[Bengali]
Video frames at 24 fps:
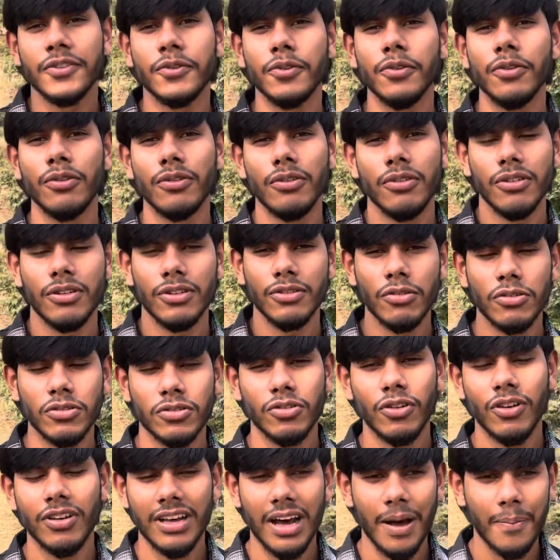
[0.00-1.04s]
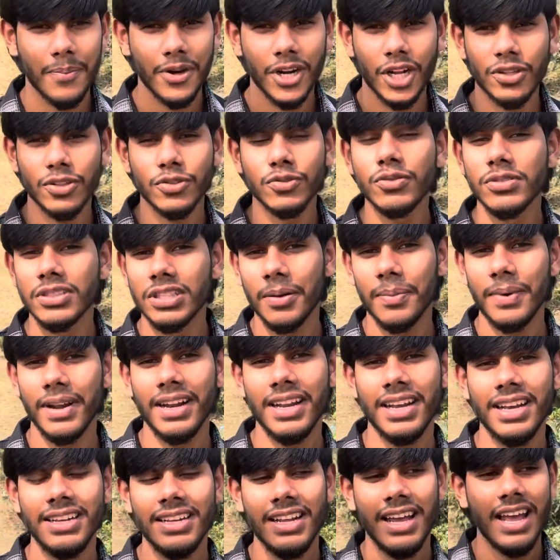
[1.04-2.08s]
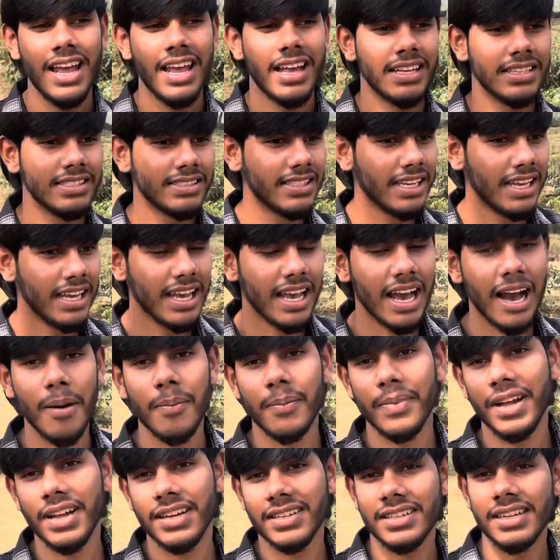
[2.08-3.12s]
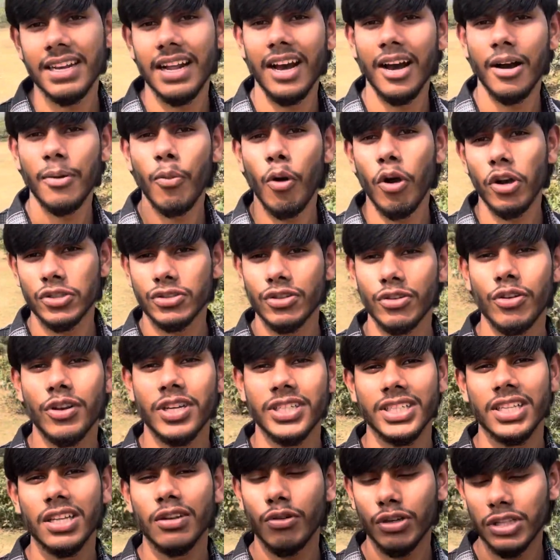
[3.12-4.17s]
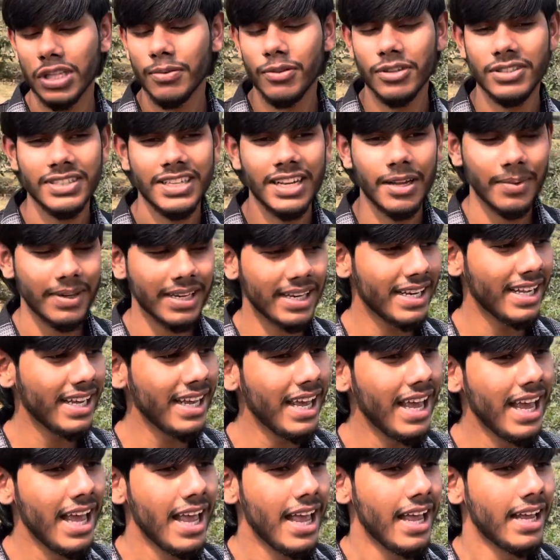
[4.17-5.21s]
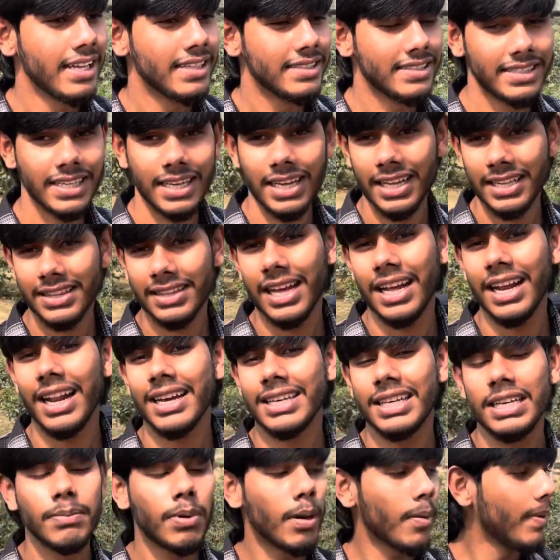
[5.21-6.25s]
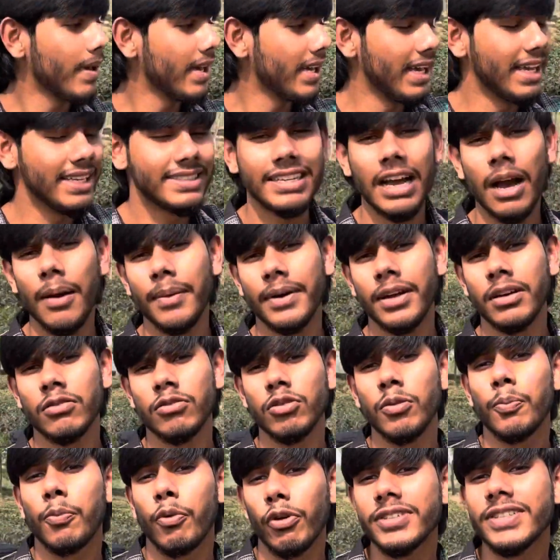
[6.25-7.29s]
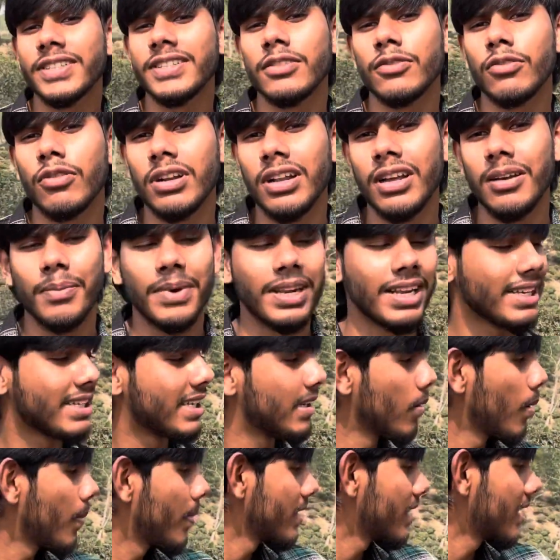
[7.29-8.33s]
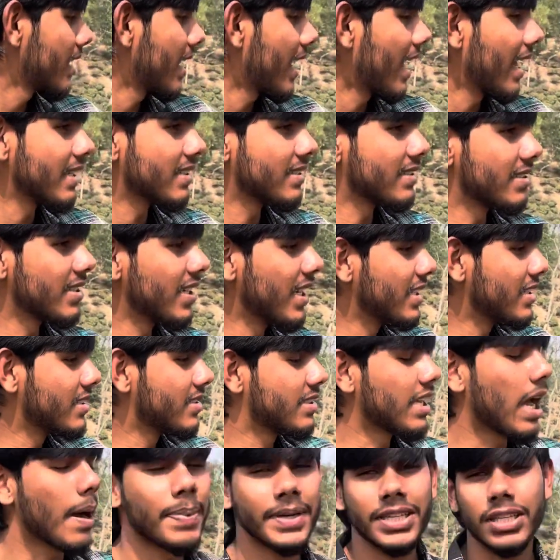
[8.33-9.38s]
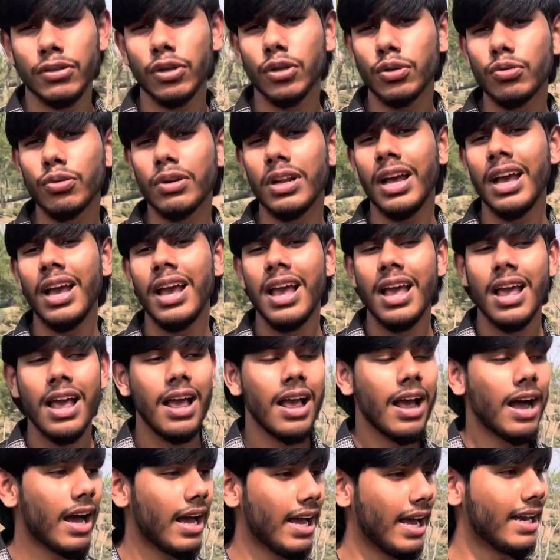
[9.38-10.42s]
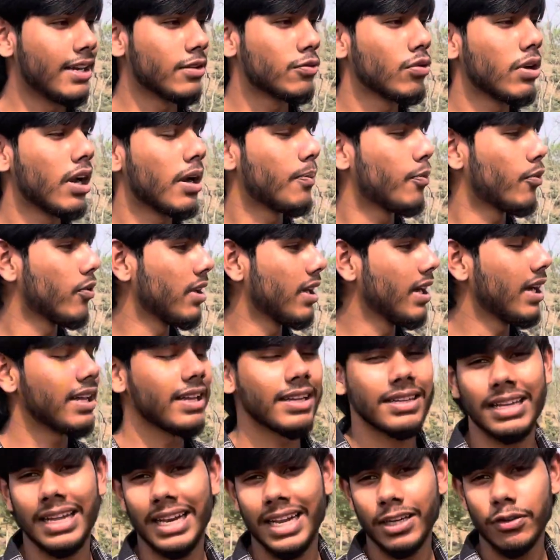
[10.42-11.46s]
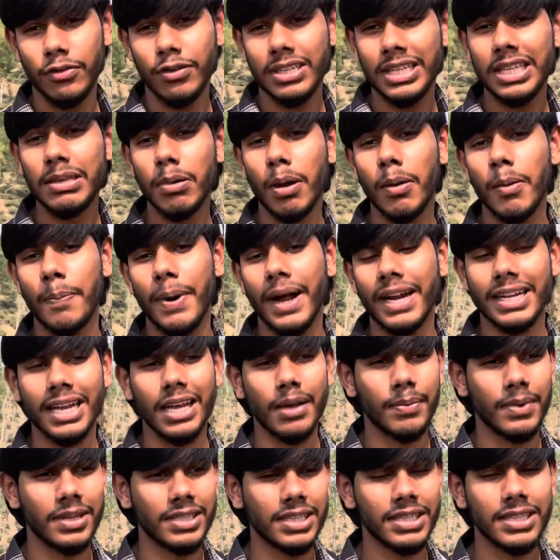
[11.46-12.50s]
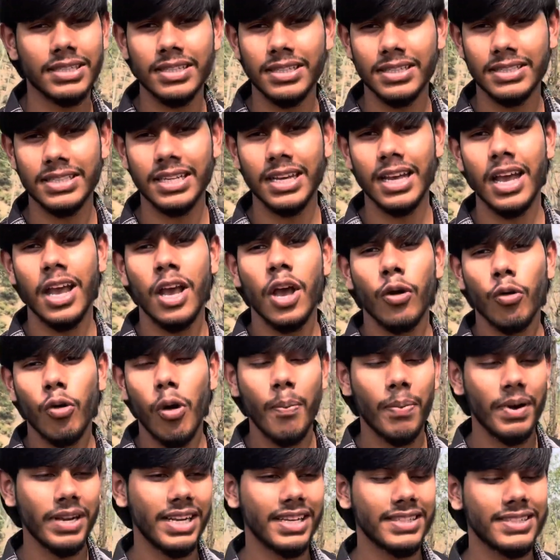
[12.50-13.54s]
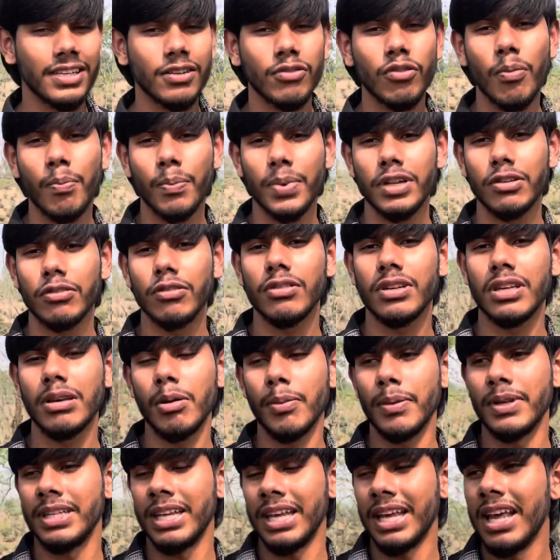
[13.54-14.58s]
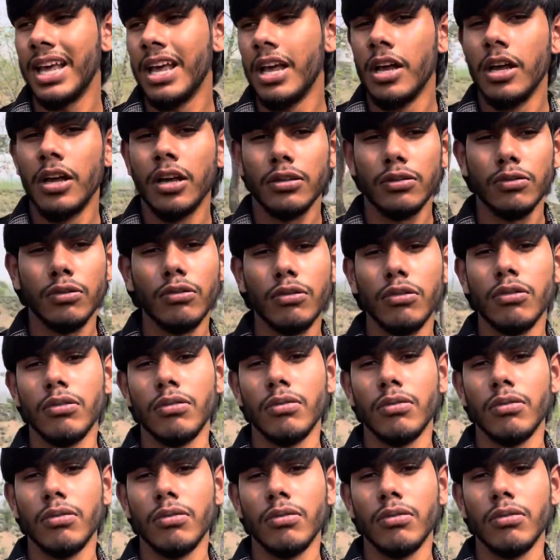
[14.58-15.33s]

তো দর্শক আপনারা তো শুনতে পারলেন যে আমরা একটা বয়স্ক লোকের সাথে কথা বলছিলাম এখানে যে তারা কিভাবে এই চা বাগানগুলো প্রসেসিং করে মানে কিভাবে তারা এই চা পাতাগুলো তুলে অ্যান্ড তোলার পরে তারা এগুলো কিভাবে পাঠায় মানে তাদের যে কোম্পানি আছে কোম্পানিগুলো কিভাবে দেয় তো